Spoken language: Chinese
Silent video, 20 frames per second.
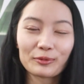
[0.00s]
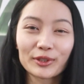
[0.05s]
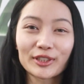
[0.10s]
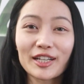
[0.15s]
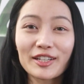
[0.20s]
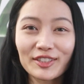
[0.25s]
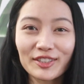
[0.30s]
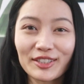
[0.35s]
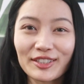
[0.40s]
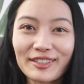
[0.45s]
我
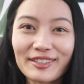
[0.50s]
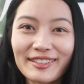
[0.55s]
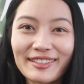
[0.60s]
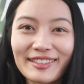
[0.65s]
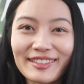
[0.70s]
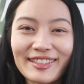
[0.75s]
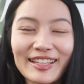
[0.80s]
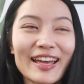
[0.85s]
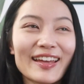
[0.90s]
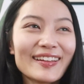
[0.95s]
当时
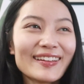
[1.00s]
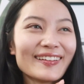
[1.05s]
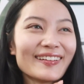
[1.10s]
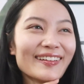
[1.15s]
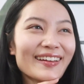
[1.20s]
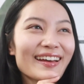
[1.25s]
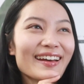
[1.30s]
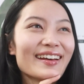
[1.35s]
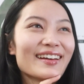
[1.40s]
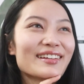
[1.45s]

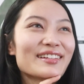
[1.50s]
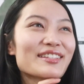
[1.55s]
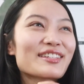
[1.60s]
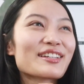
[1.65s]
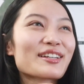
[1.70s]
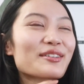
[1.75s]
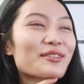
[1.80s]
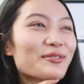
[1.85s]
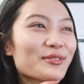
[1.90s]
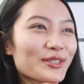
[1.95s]

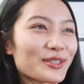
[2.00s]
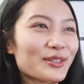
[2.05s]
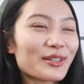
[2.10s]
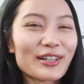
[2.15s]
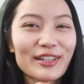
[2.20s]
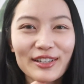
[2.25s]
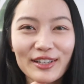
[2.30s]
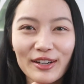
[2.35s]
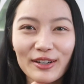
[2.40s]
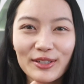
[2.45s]
这个故事就
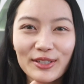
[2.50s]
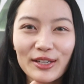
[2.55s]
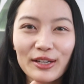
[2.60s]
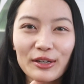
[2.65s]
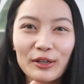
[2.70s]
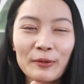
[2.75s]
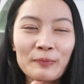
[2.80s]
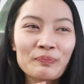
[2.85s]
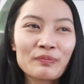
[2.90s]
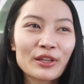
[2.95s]
很搞笑
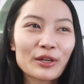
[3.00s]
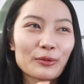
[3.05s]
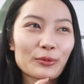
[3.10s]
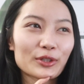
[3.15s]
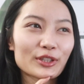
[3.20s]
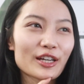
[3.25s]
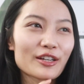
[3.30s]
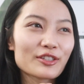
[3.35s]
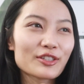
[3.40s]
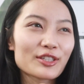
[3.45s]
了。
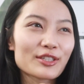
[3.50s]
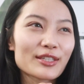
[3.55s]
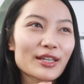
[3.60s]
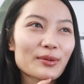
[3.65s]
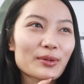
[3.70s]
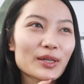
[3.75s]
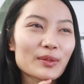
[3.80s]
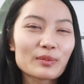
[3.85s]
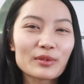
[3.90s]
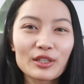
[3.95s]
我当时在
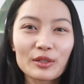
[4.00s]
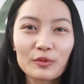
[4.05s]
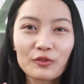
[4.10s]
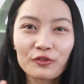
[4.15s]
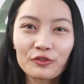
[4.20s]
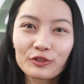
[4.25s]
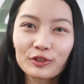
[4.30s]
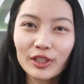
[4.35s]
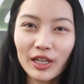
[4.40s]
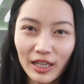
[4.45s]
外面
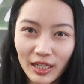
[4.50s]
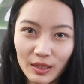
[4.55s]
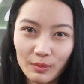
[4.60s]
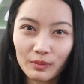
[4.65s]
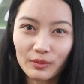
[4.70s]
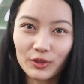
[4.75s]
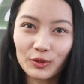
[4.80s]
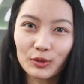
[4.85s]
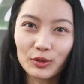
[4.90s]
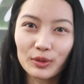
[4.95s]
full
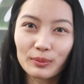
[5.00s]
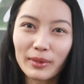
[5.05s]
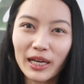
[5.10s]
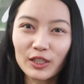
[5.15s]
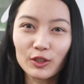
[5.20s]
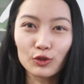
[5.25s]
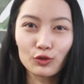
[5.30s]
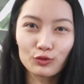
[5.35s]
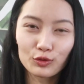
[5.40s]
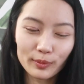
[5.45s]
time 就是卖
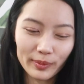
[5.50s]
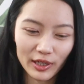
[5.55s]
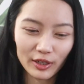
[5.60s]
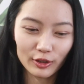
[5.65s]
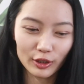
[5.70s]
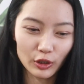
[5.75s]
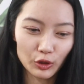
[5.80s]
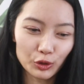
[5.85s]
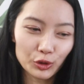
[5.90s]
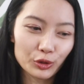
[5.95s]
着珠宝，
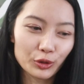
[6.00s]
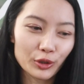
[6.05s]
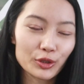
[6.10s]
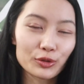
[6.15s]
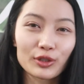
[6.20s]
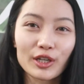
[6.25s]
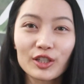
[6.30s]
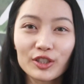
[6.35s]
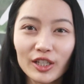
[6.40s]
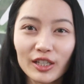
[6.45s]
然后回
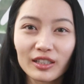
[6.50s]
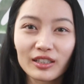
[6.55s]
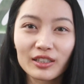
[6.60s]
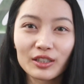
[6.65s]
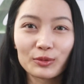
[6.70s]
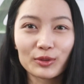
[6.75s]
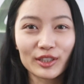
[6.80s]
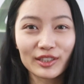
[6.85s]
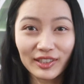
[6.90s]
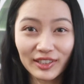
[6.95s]
学校上
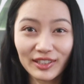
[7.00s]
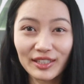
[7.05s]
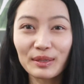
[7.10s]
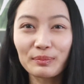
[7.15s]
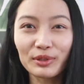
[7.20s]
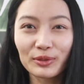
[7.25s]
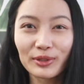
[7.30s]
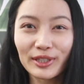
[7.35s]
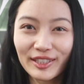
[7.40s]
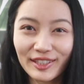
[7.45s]
课。我的 T A
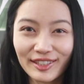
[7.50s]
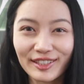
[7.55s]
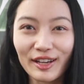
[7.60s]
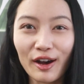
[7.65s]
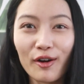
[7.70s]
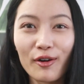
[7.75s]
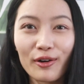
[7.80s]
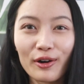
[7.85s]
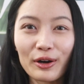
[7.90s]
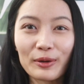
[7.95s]
比我
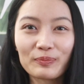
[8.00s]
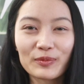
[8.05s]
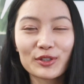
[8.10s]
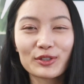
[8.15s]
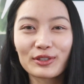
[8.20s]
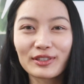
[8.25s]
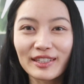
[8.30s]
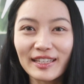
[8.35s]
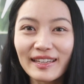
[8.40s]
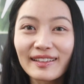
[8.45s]
小哦，就
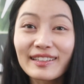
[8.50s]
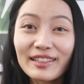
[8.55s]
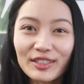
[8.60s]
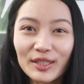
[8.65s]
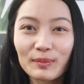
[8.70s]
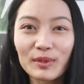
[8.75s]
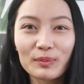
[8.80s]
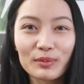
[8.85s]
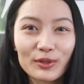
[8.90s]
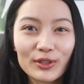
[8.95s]
是年龄
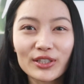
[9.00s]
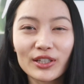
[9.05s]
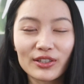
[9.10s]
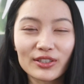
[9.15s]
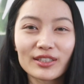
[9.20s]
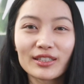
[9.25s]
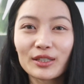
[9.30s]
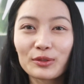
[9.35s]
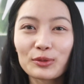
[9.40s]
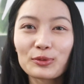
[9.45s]
上面比我小，
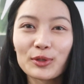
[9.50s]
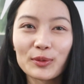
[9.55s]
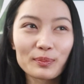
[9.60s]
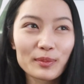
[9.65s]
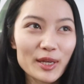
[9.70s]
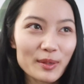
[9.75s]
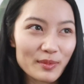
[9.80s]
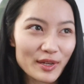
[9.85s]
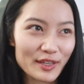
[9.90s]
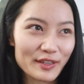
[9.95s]
相当于我
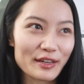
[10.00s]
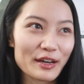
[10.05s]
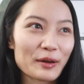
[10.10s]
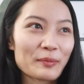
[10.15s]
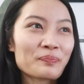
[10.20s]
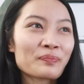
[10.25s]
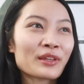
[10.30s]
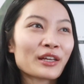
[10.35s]
妹妹一样。